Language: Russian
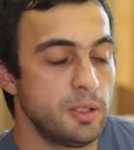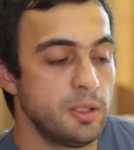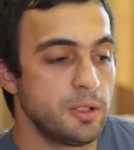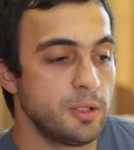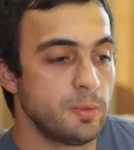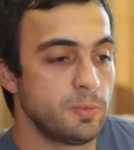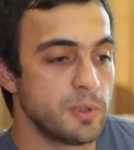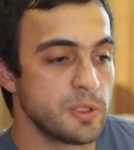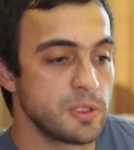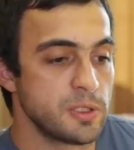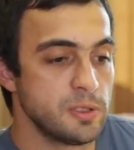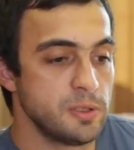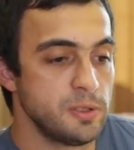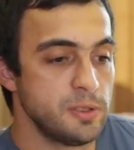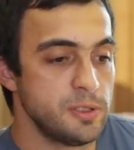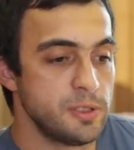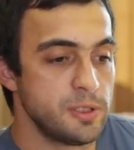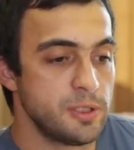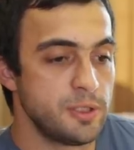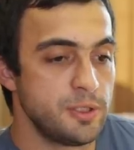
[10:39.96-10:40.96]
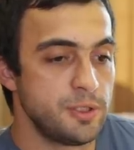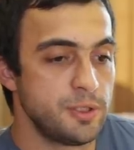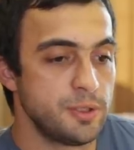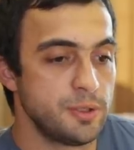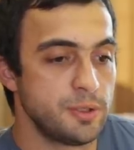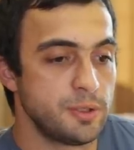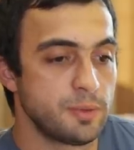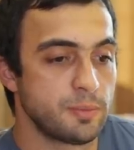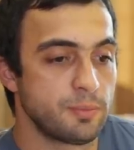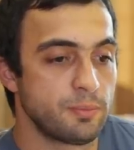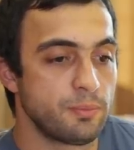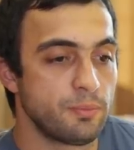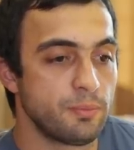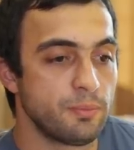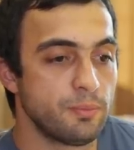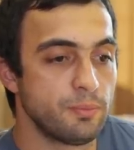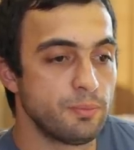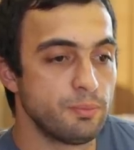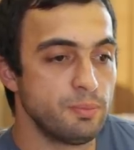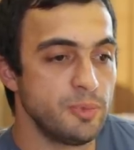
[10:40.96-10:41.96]
Это пожилые женщины.
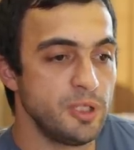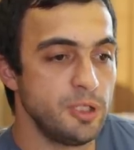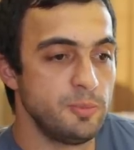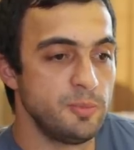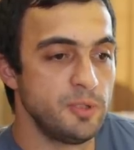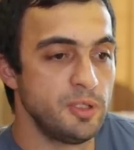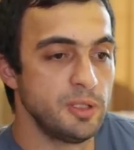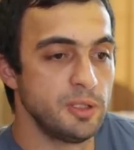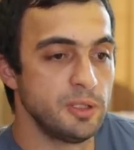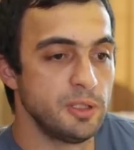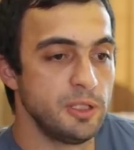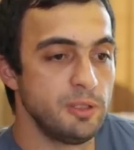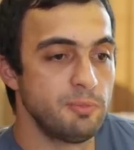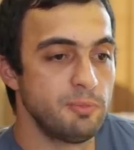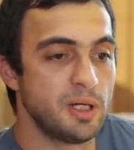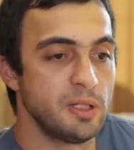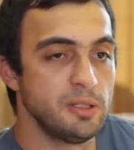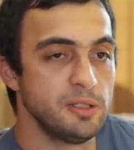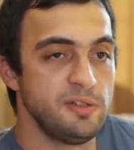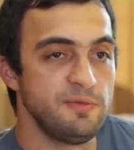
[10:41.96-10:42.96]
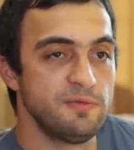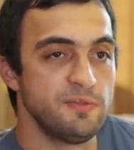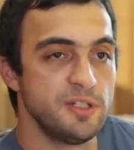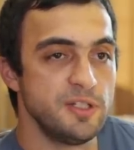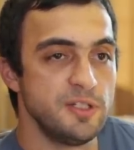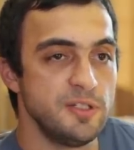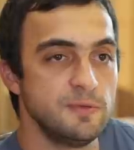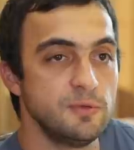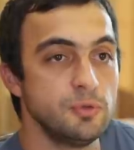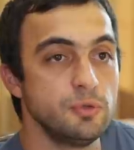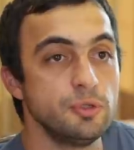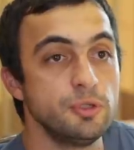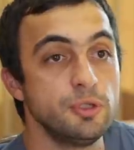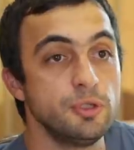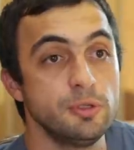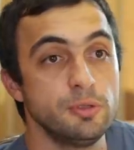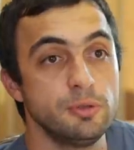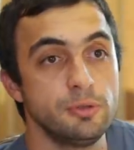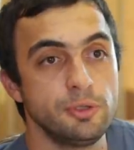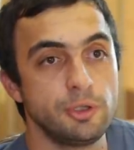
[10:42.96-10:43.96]
Мы им делали малоинвазивную
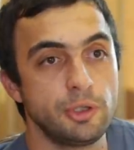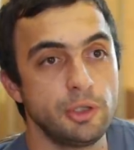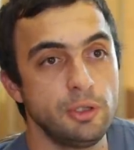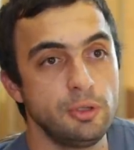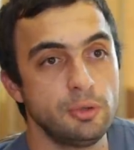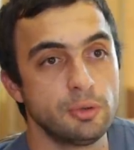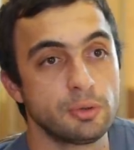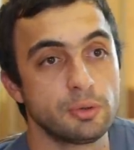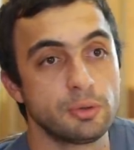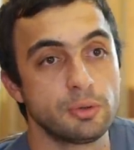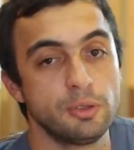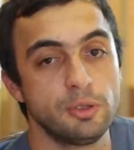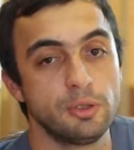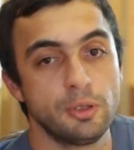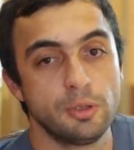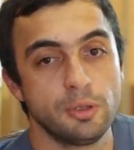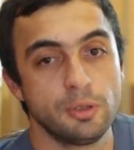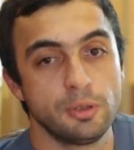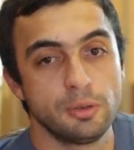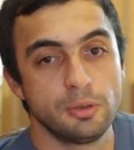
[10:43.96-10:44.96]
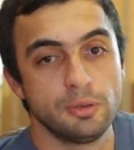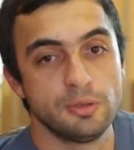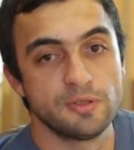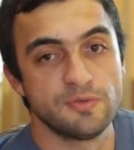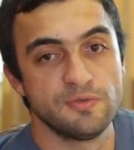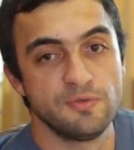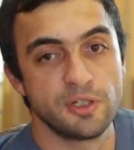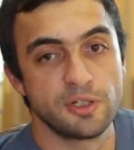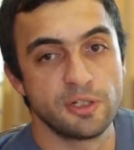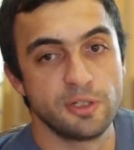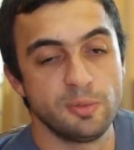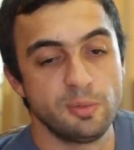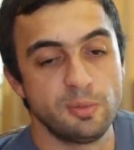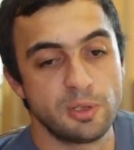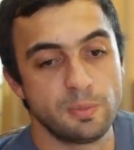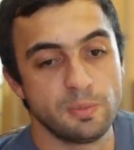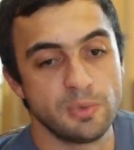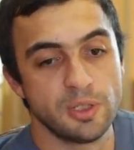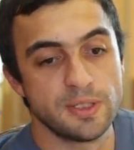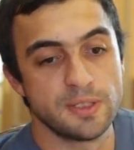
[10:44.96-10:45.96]
хирургию, то есть
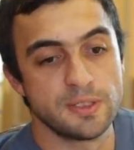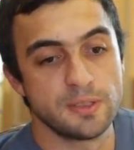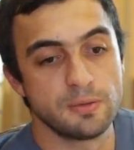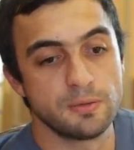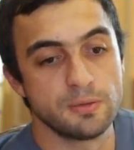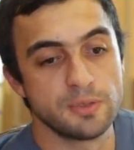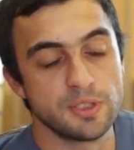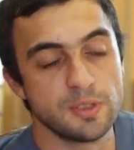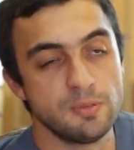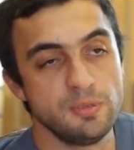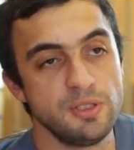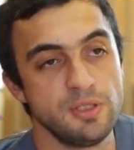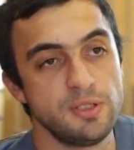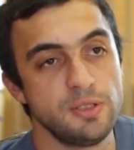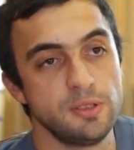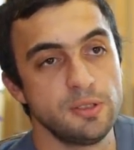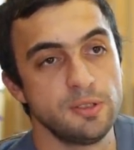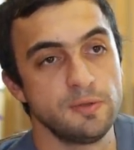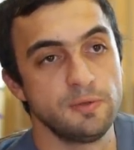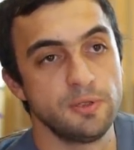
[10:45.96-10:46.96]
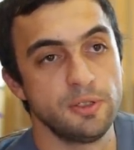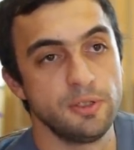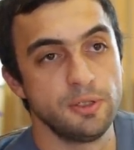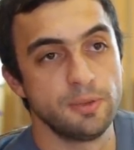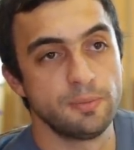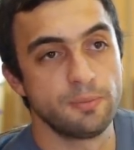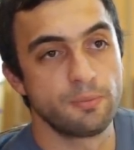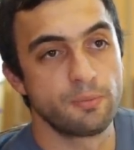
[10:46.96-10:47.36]
вертебропластику, цементирование